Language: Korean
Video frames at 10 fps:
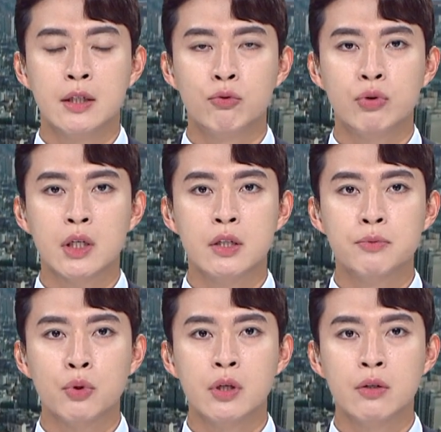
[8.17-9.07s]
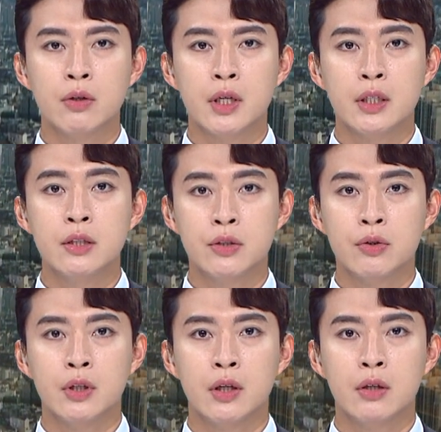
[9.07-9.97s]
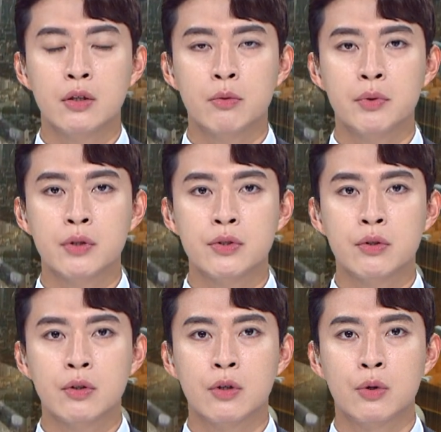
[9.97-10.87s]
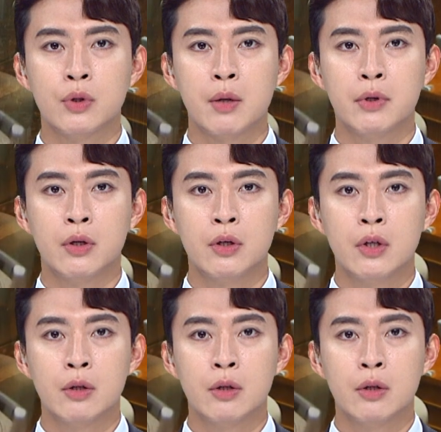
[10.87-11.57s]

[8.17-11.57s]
인구가 급속히 늘어난 인천이 형평성을 거론하며